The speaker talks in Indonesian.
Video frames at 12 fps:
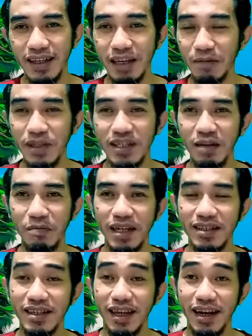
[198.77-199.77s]
Tapi
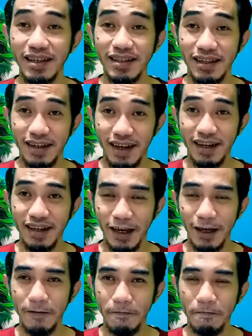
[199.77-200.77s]
zaman sekarang tidak
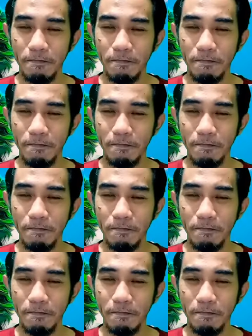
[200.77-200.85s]
ya.